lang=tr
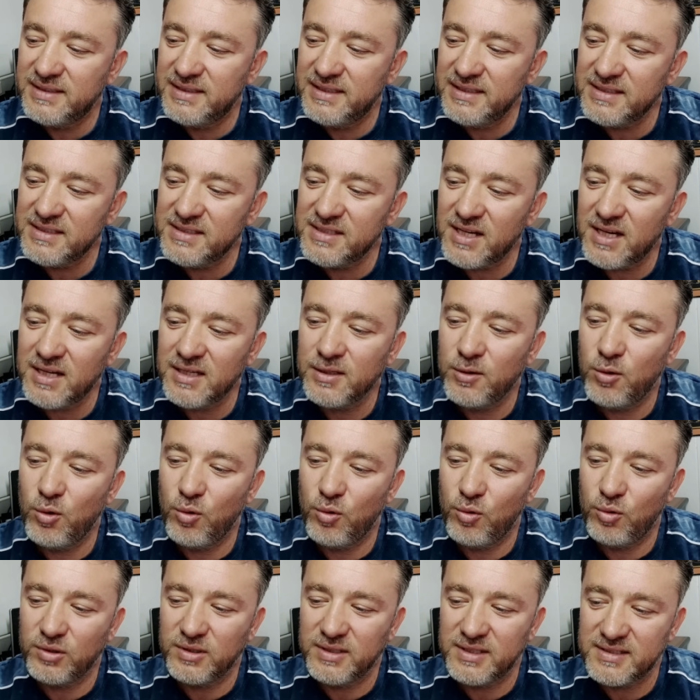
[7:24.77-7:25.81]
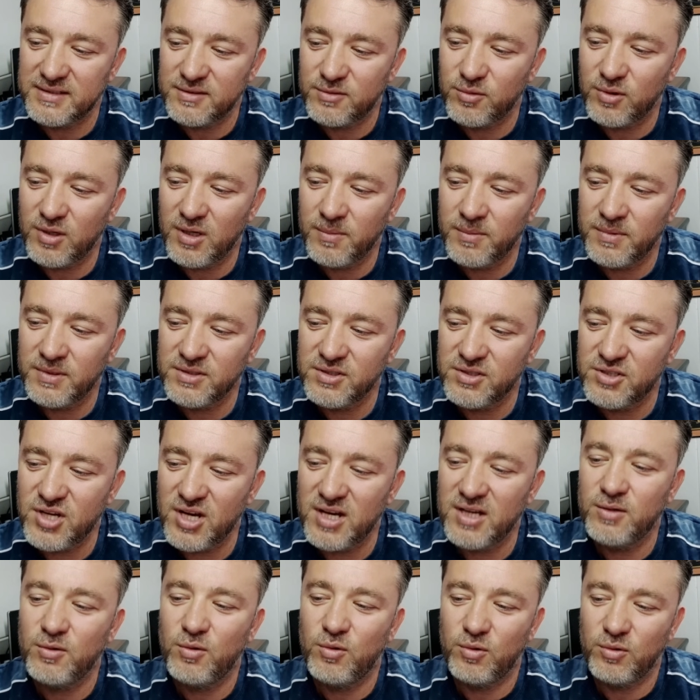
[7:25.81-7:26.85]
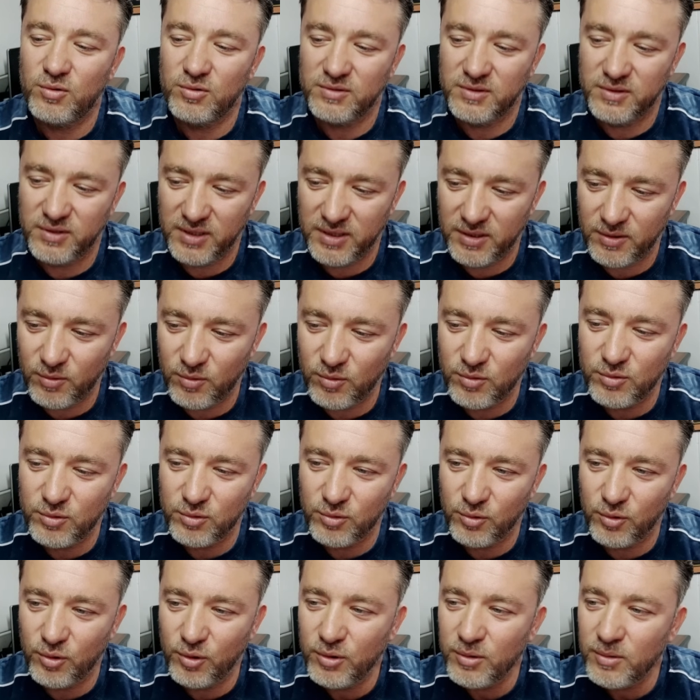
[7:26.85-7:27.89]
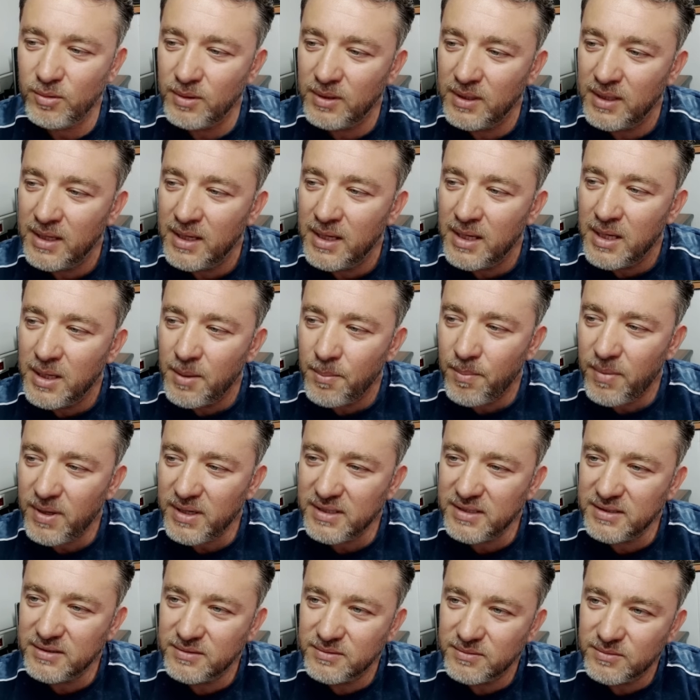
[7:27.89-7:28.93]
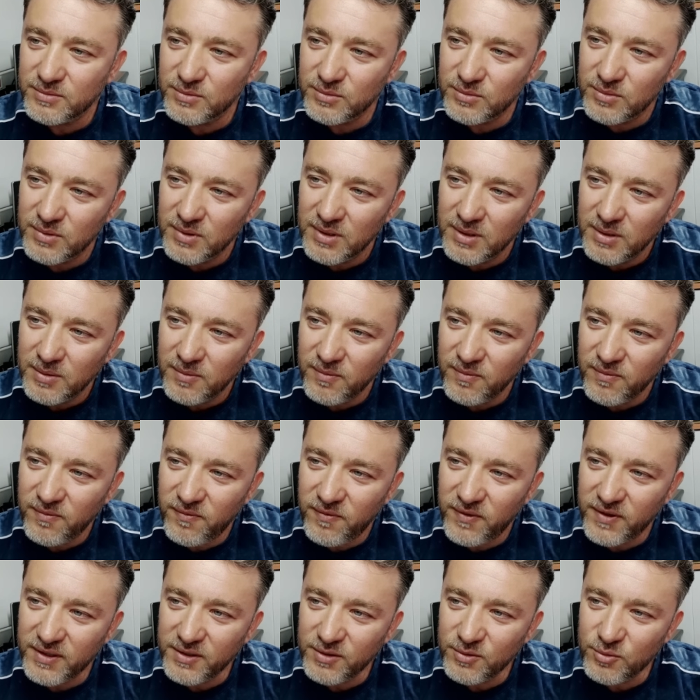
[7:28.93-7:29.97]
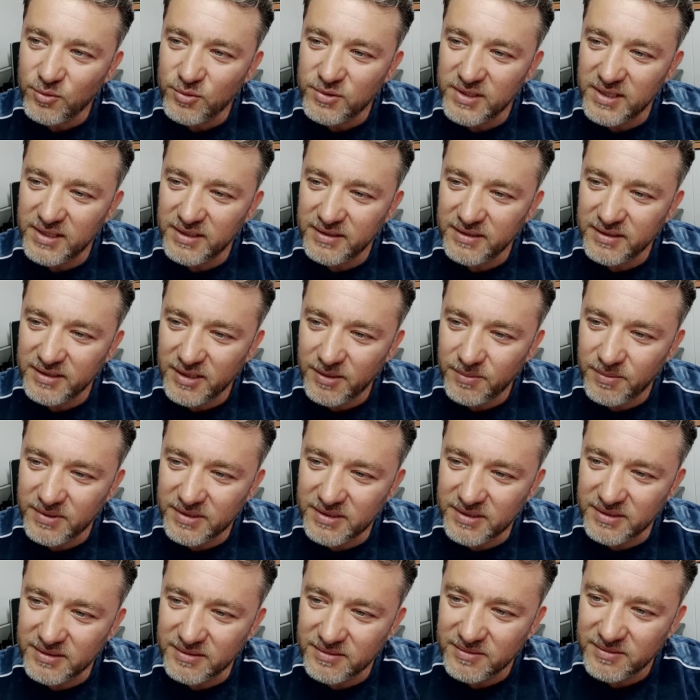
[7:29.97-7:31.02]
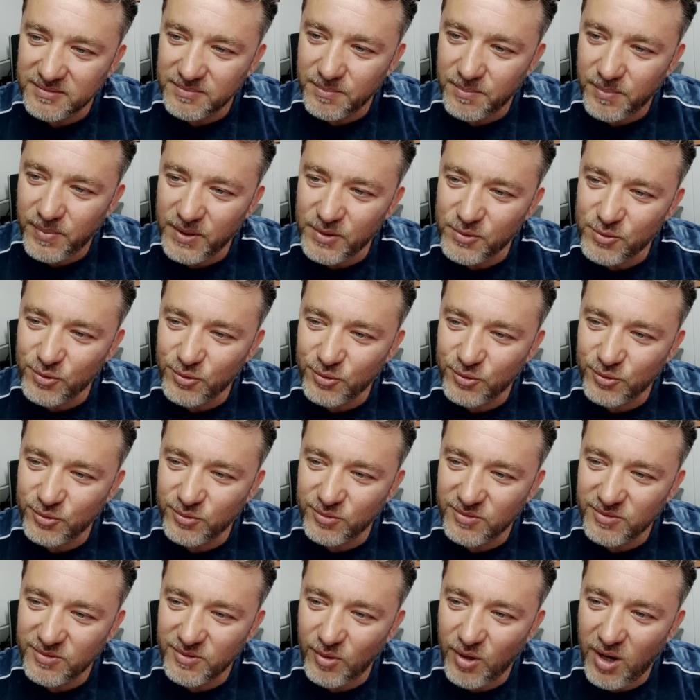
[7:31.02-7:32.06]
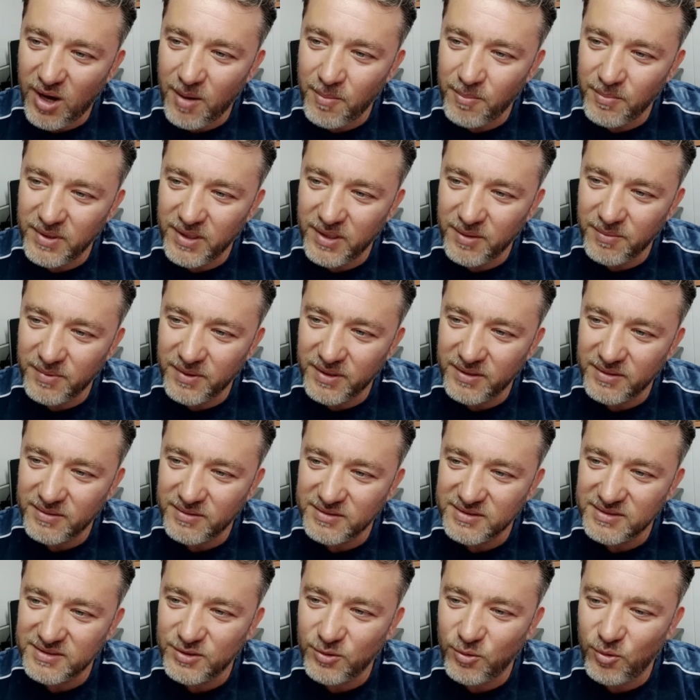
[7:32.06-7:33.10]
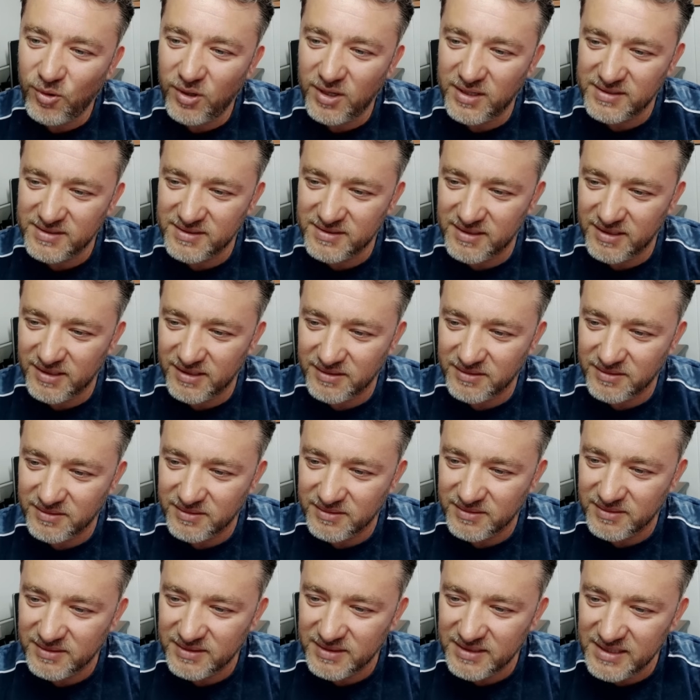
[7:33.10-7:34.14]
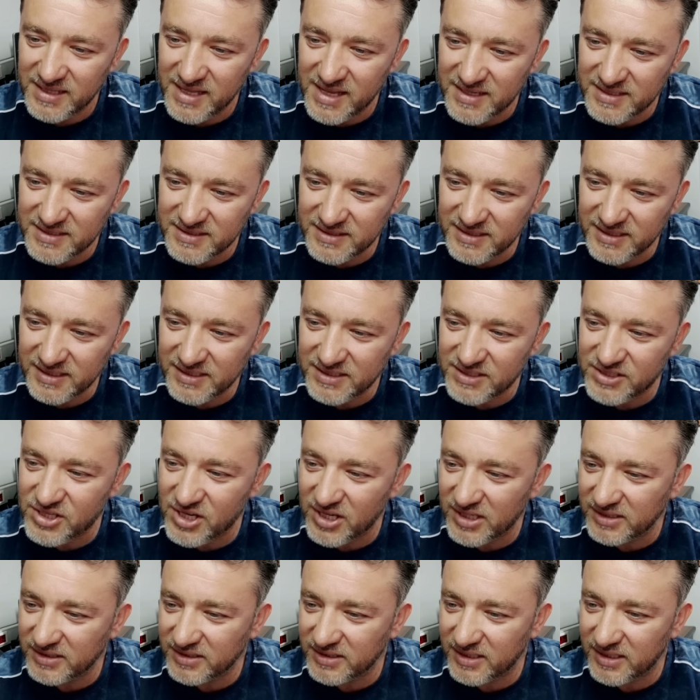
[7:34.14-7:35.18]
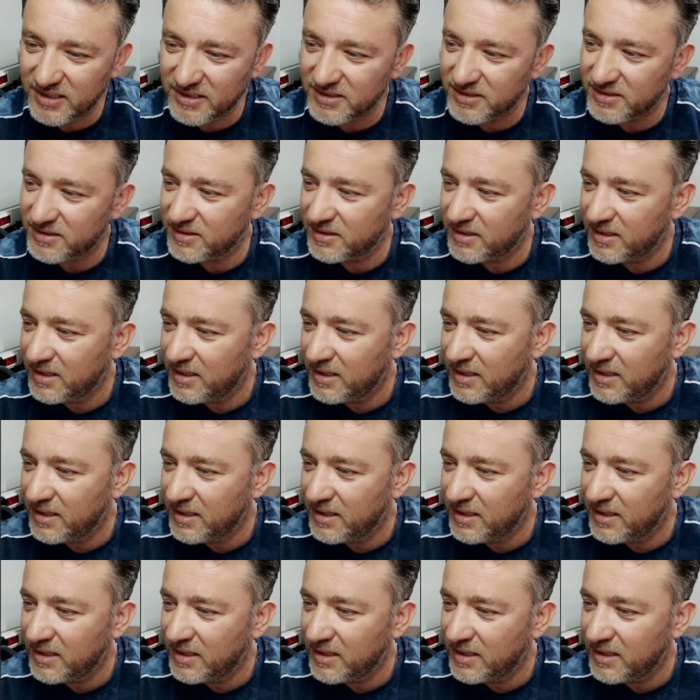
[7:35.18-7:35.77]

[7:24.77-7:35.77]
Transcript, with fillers: Django yazıyor ama Django diye okunuyor. Bakın farın güzelliğine bakın. Peugeot'un amblemi işte o aslan, lastik, jantlar,